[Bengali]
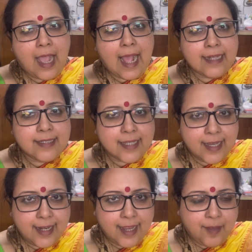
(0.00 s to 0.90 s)

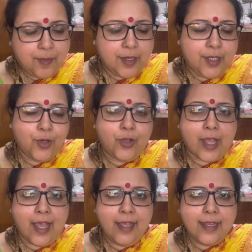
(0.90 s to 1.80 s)
আজকের এই
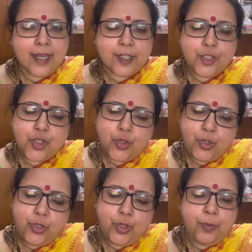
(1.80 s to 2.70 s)
ভিডিওটা একটা
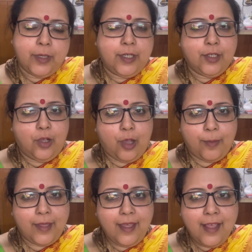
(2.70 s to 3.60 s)
ছোট্ট ভিডিও
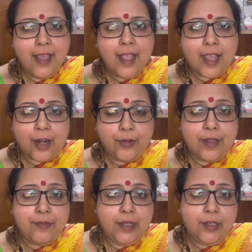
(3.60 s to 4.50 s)
হবে কারণ
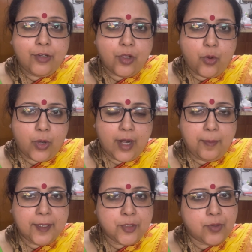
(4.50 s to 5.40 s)
এই ভিডিওটা করার
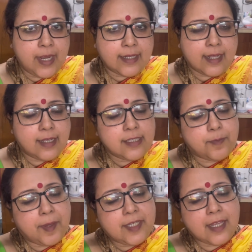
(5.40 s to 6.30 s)
পেছনে একটা
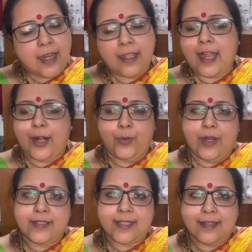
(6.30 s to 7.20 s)
স্পেশাল কারণ
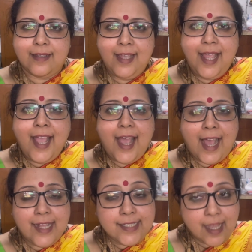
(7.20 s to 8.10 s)
আছে
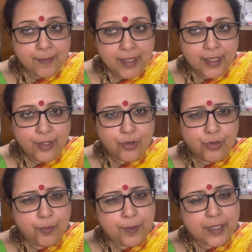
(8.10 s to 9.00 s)
আজ আমি
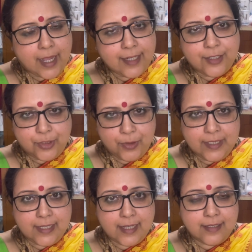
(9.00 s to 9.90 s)
খুব টাচড
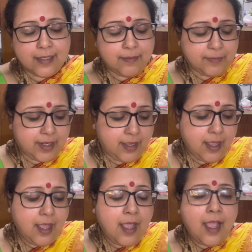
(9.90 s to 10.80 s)
হয়েছি আচ্ছা মানে
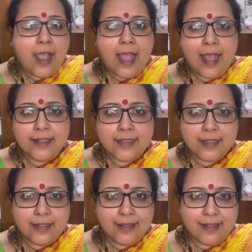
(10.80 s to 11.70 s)
আজ
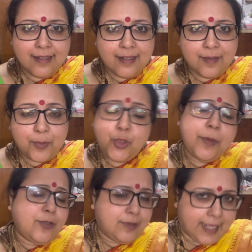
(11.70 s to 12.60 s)
প্রথমে
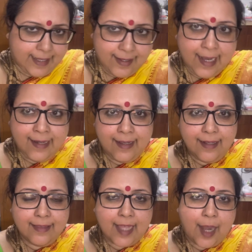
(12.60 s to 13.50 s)
একটু দেখিয়ে নিই
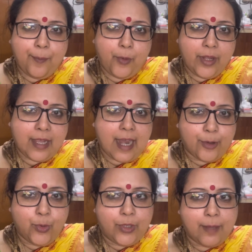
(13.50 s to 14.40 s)
তারপরে
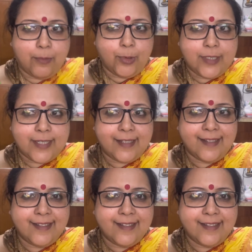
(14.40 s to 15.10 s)
কারণটা বলছি